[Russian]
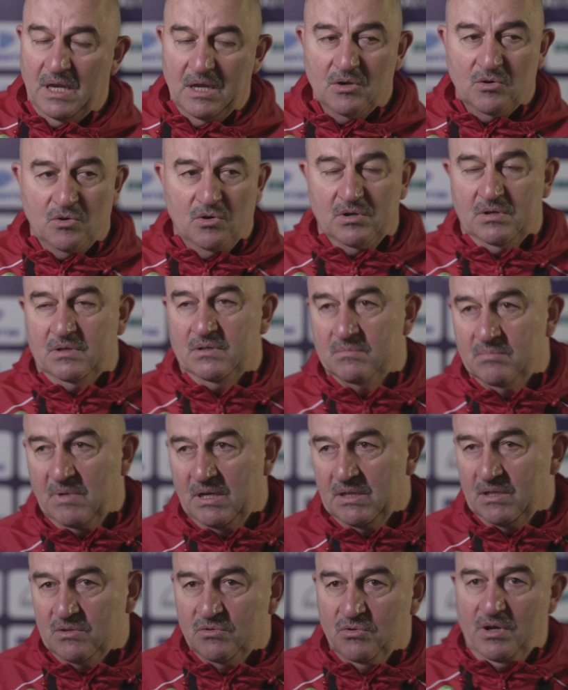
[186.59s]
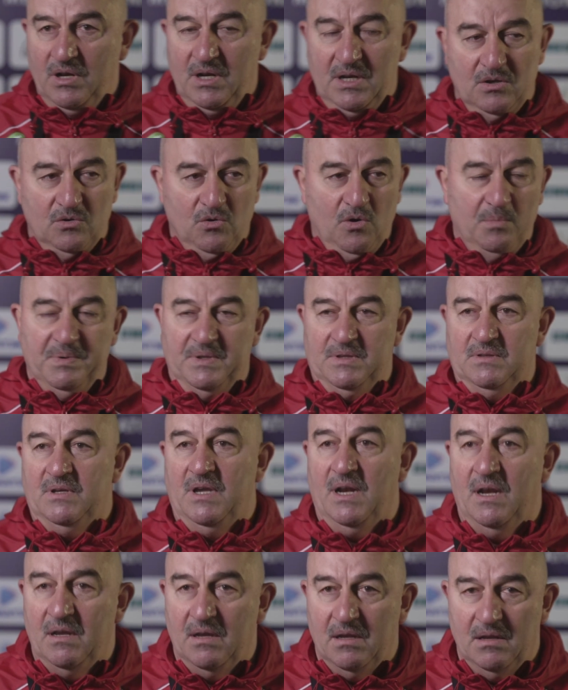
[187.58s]
игрок молодой ли,
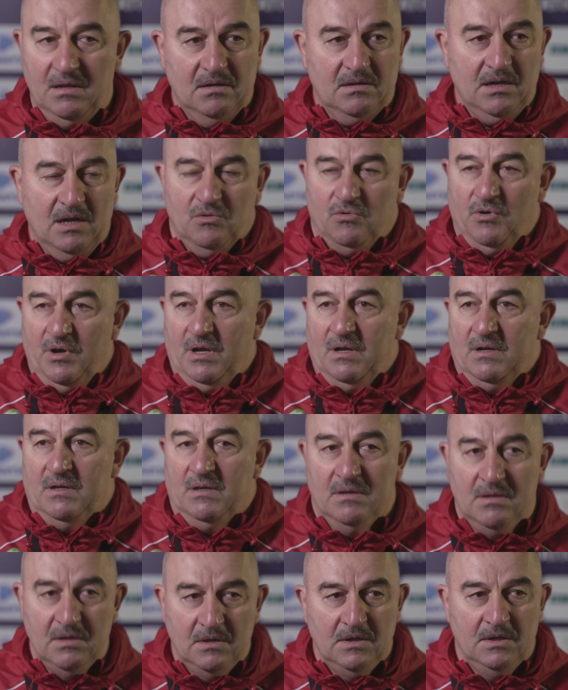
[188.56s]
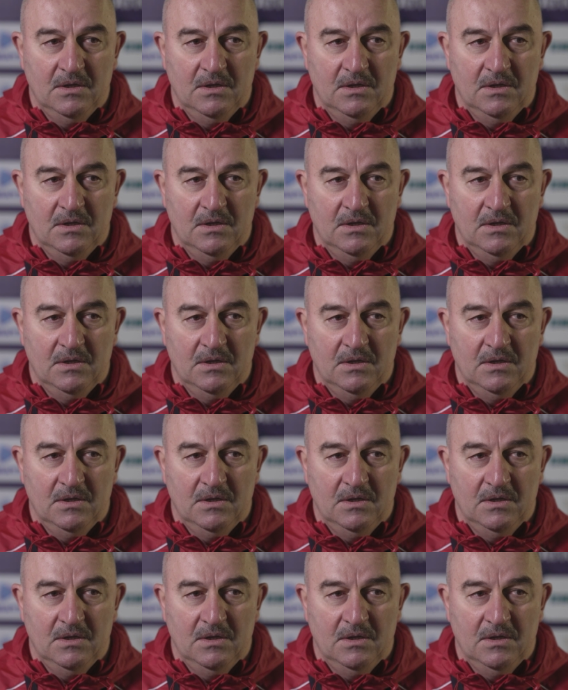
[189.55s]
опытный ли, какой ли,